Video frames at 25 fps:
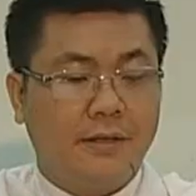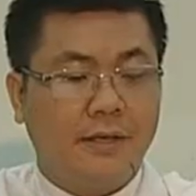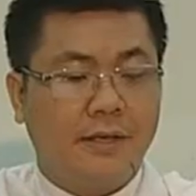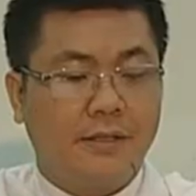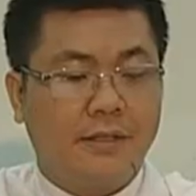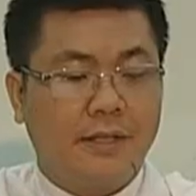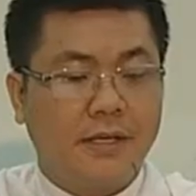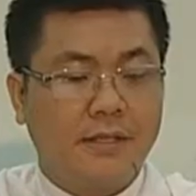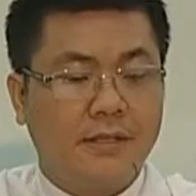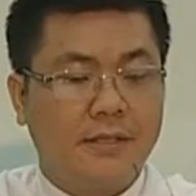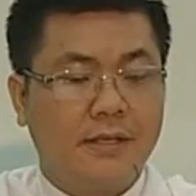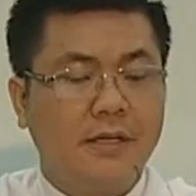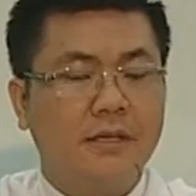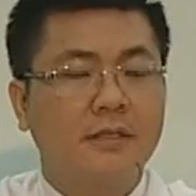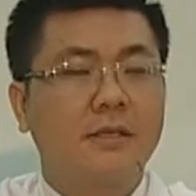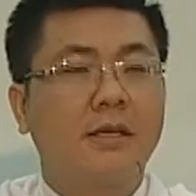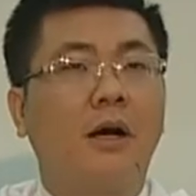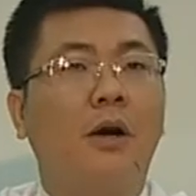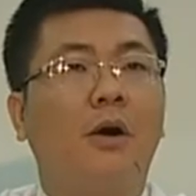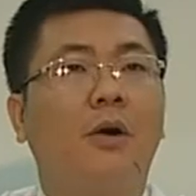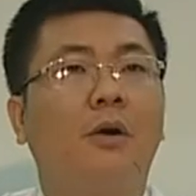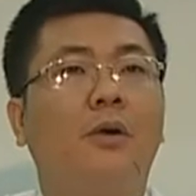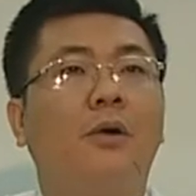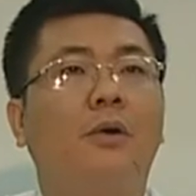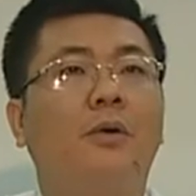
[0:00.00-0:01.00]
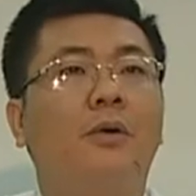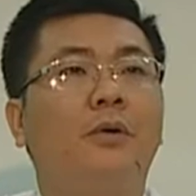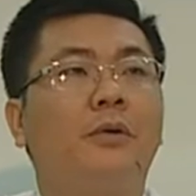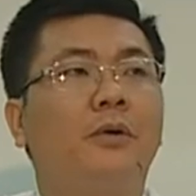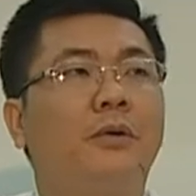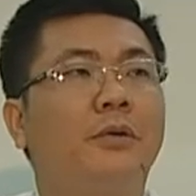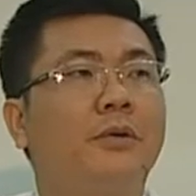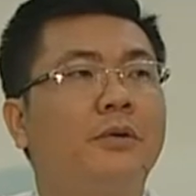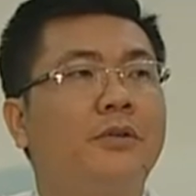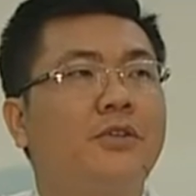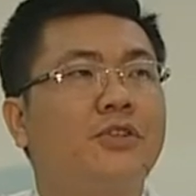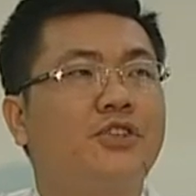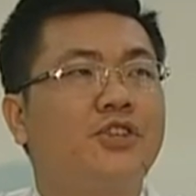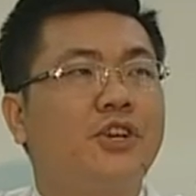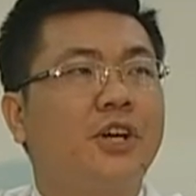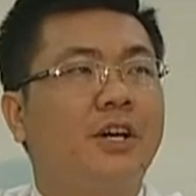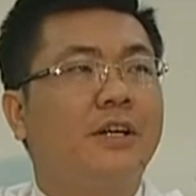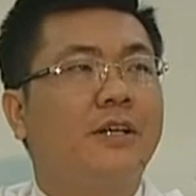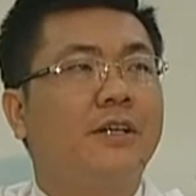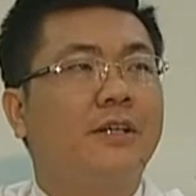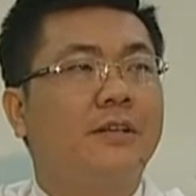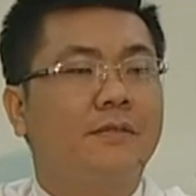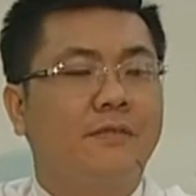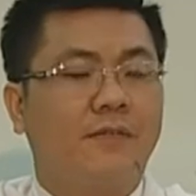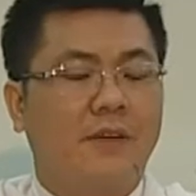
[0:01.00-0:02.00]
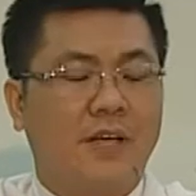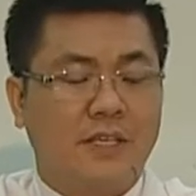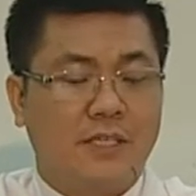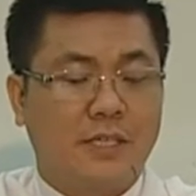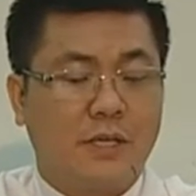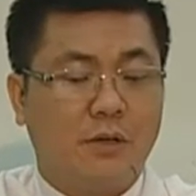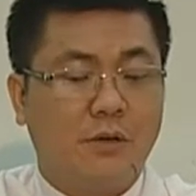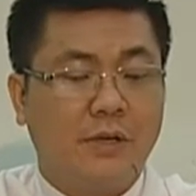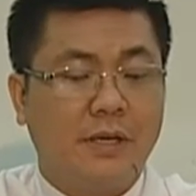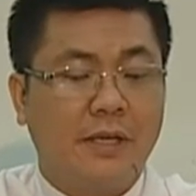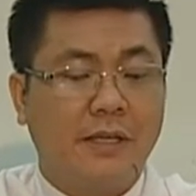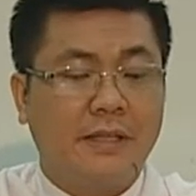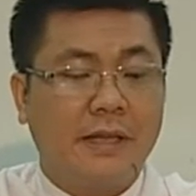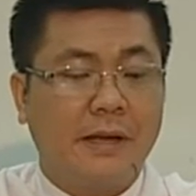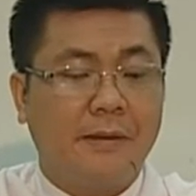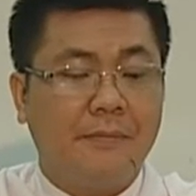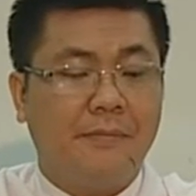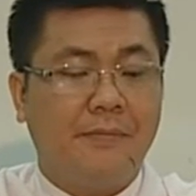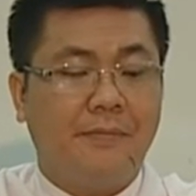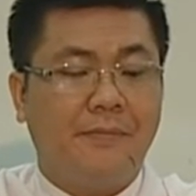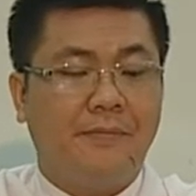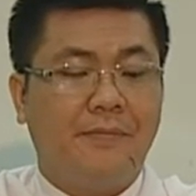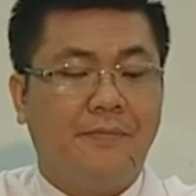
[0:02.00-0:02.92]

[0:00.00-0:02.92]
người ta sức dầu trước và sau khi tắm.